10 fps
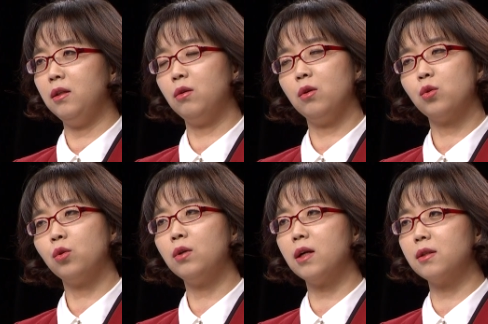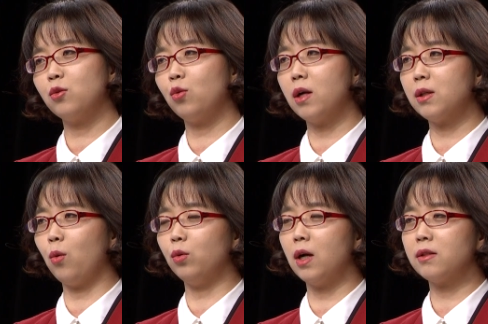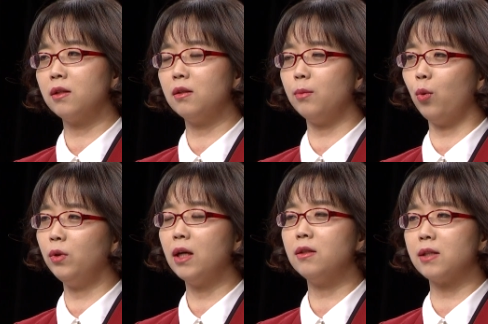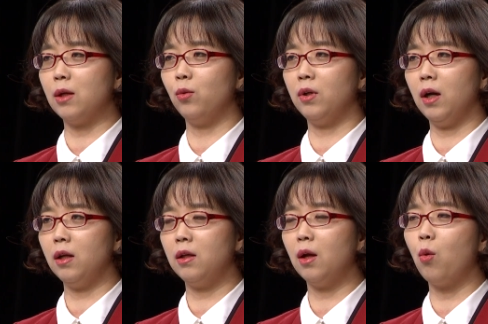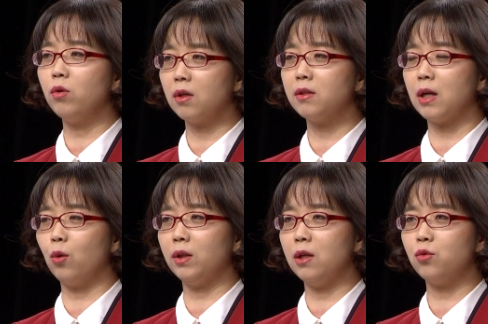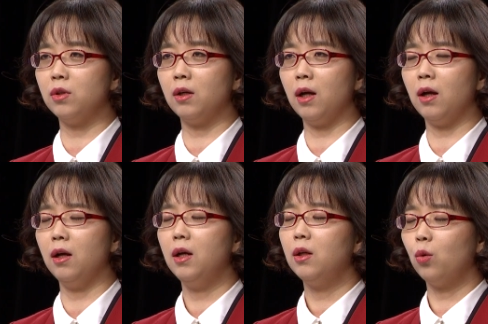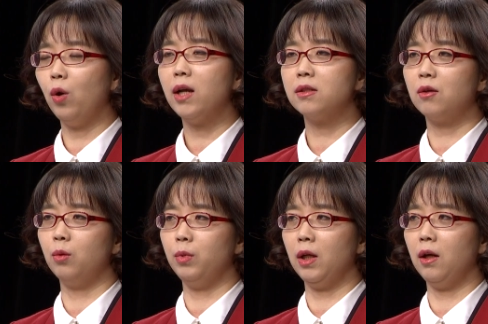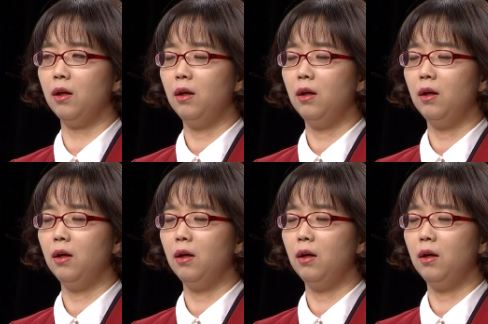이걸 초등학생, 중학생, 고등학생들이 본다는 자료인가? 이게 공적인 자료가 될 수 있는가? 놀라실 겁니다.